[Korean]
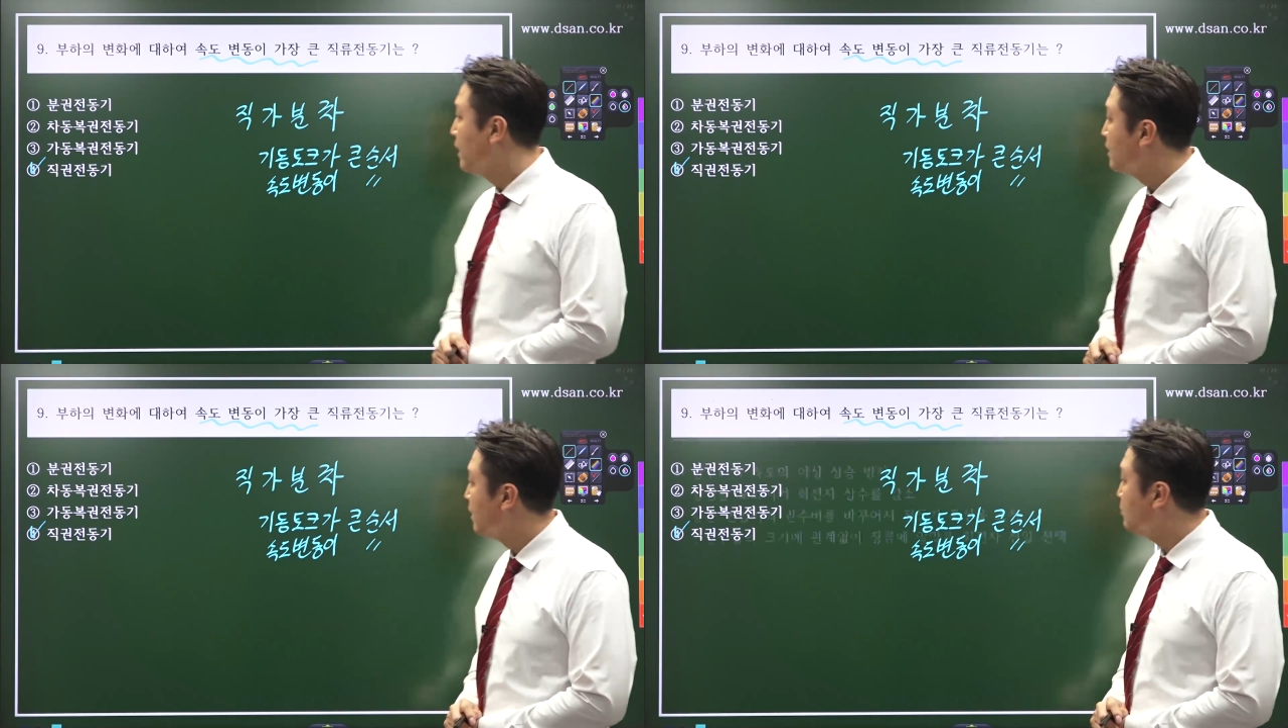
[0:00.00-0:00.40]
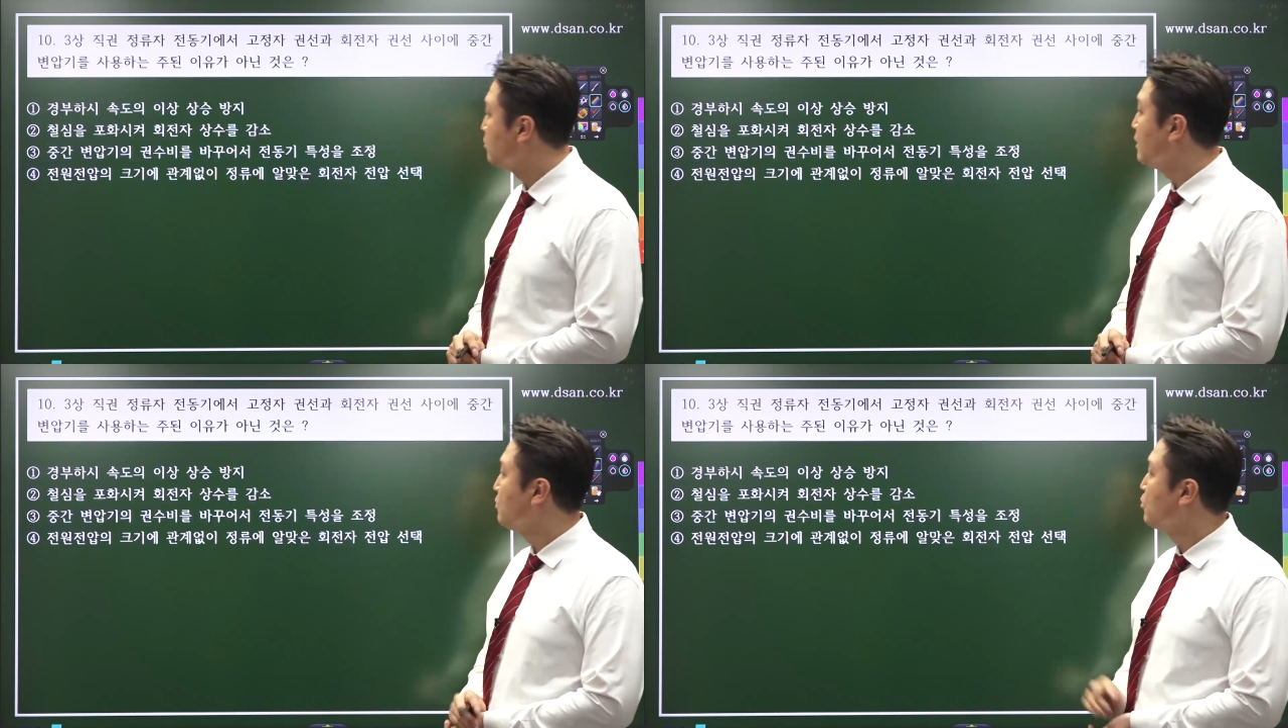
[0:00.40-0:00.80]
다음
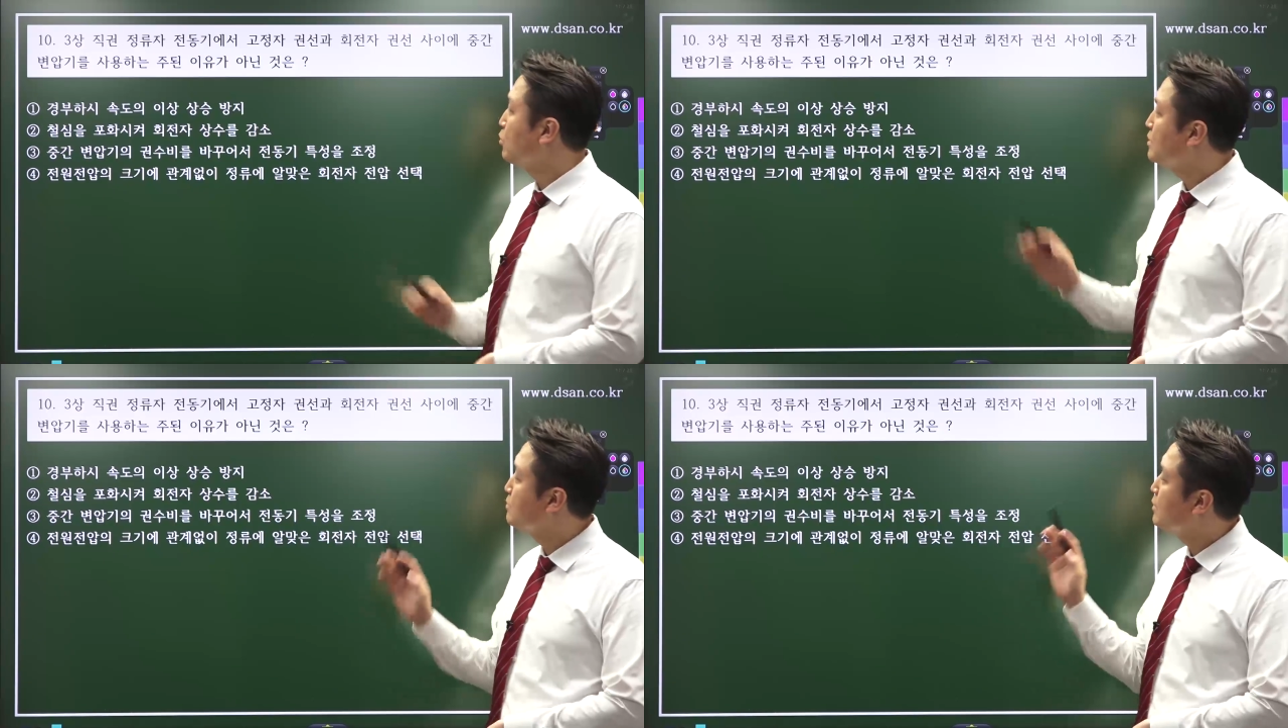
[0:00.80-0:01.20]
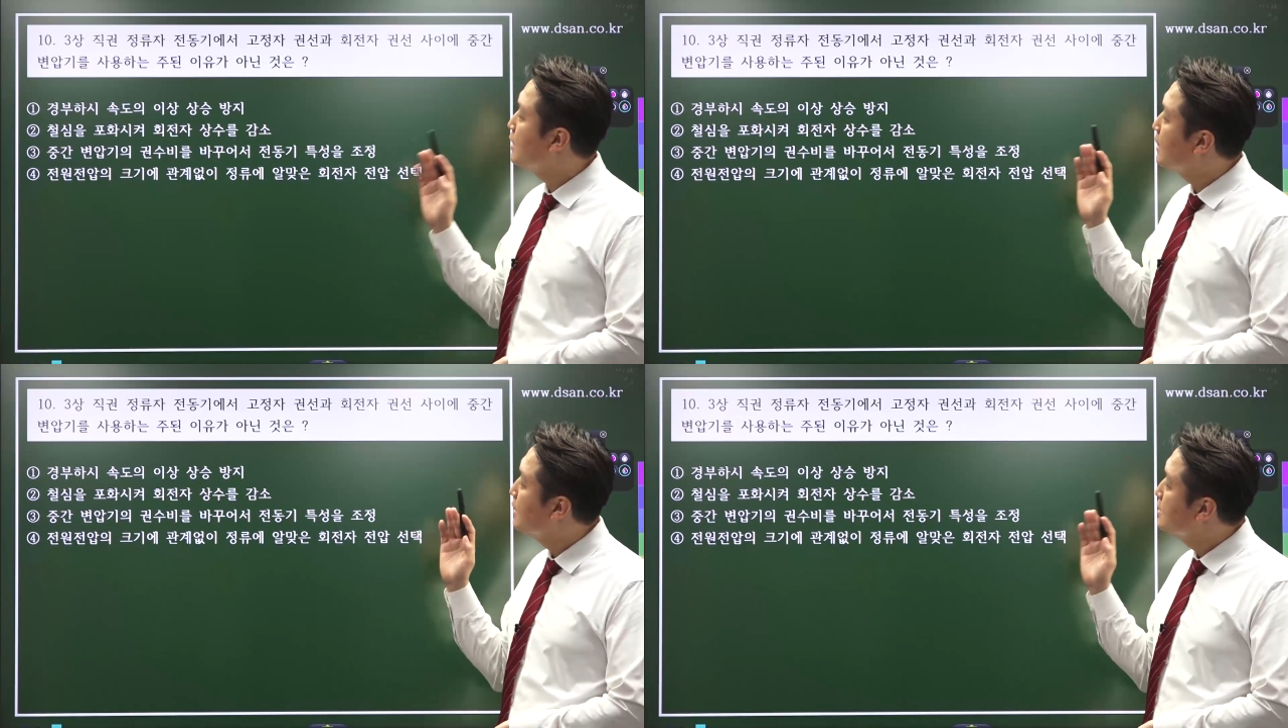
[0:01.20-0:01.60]
이어서
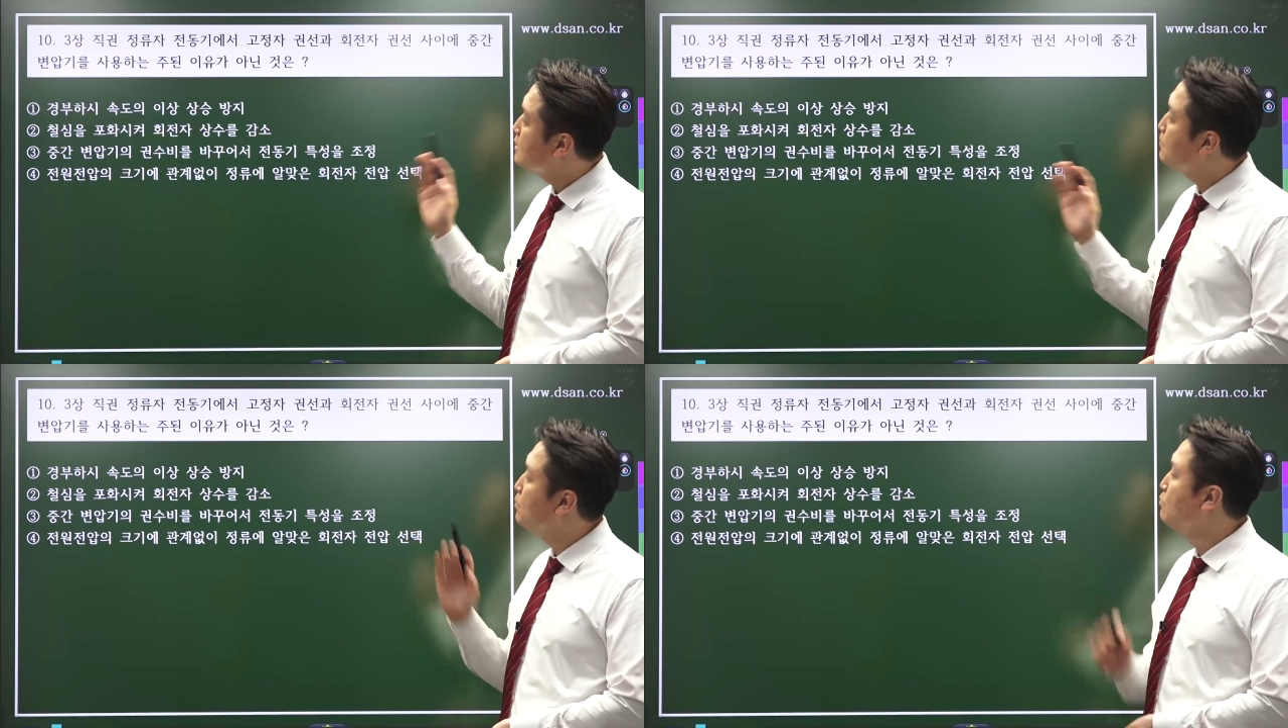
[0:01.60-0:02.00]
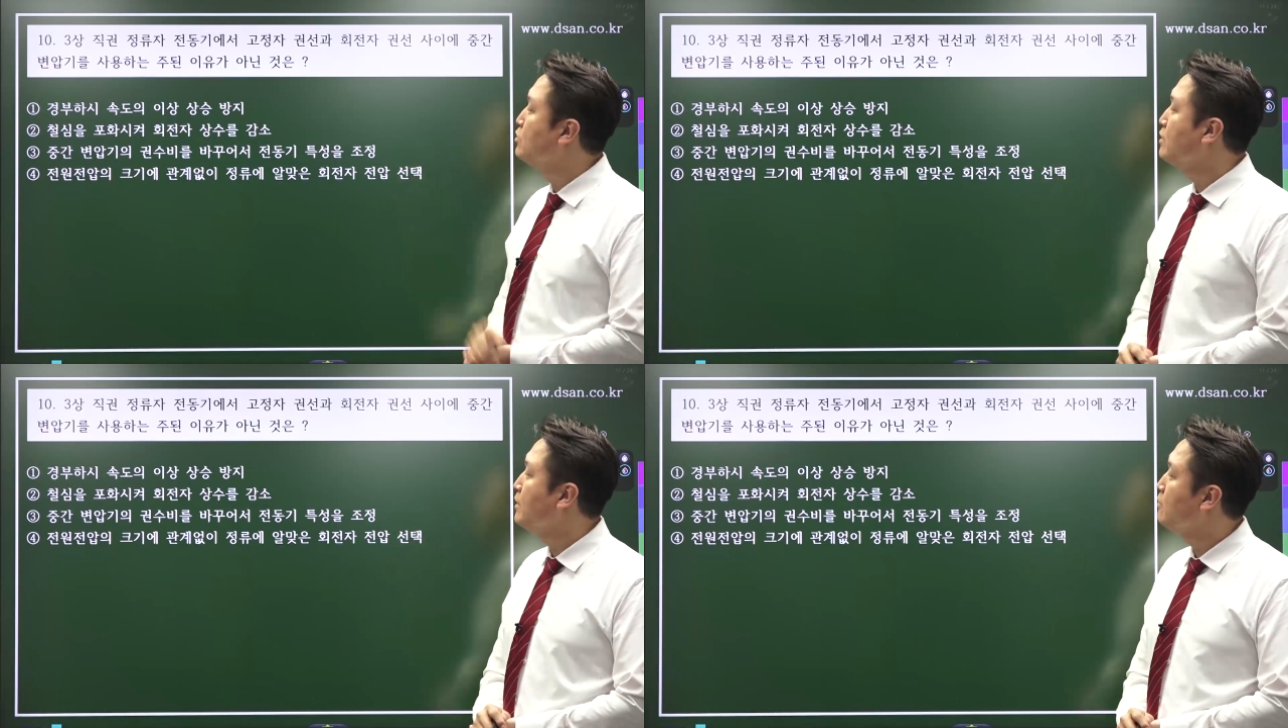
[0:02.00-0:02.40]
살펴보겠습니다. 10번
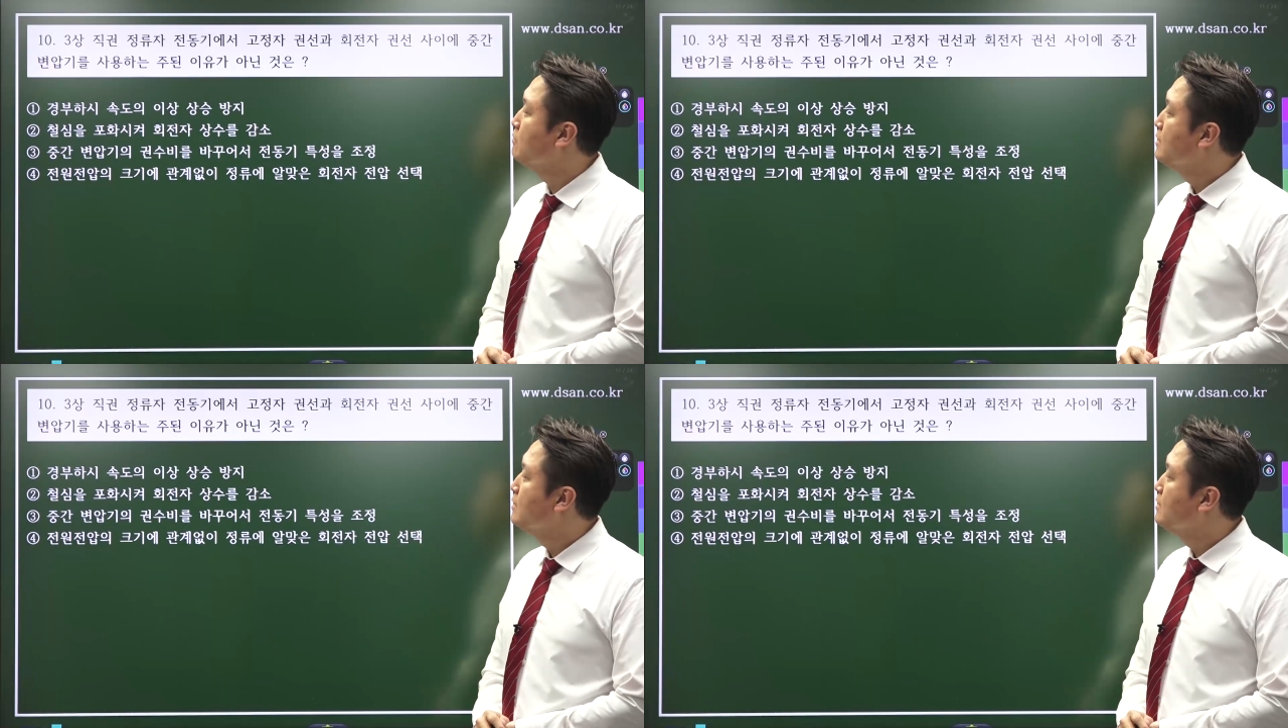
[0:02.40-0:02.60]
문제인데요.